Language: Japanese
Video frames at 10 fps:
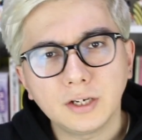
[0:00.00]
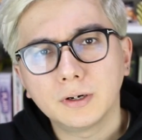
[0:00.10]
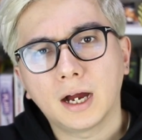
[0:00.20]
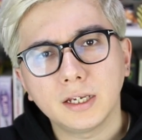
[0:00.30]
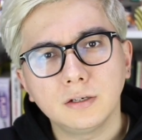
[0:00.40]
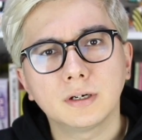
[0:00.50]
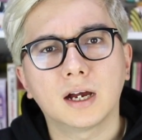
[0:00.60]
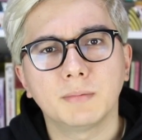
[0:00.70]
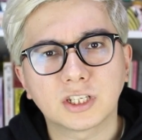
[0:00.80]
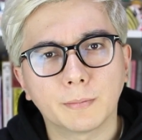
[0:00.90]
いう俳優
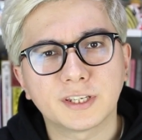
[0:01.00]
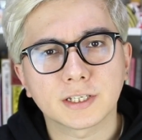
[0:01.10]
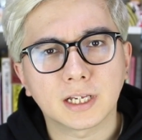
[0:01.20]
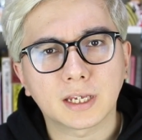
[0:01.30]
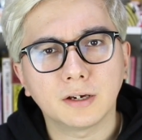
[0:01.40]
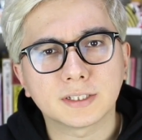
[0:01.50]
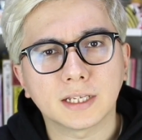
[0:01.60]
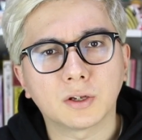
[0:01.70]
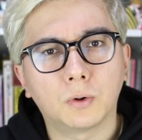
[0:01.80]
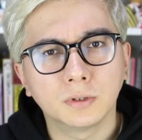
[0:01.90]
がめちゃめちゃ酒
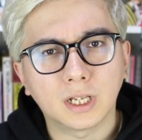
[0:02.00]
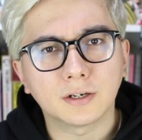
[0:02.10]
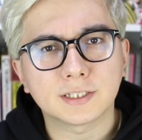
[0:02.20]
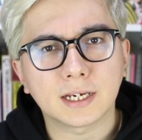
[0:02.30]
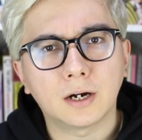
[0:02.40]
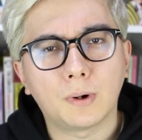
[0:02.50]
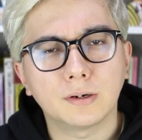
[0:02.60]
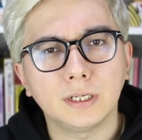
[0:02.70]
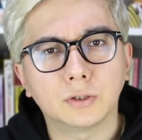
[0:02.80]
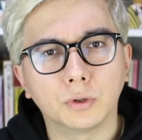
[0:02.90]
癖と女癖が
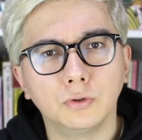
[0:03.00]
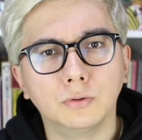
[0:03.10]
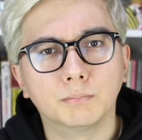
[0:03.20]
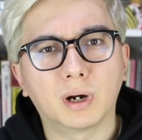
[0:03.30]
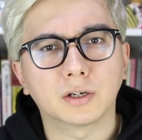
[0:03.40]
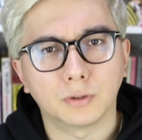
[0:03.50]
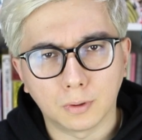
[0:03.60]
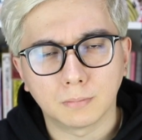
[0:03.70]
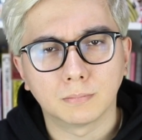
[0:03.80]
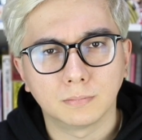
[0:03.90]
悪いという暴
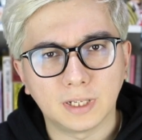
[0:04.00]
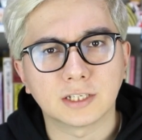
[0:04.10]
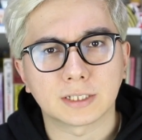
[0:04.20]
露でし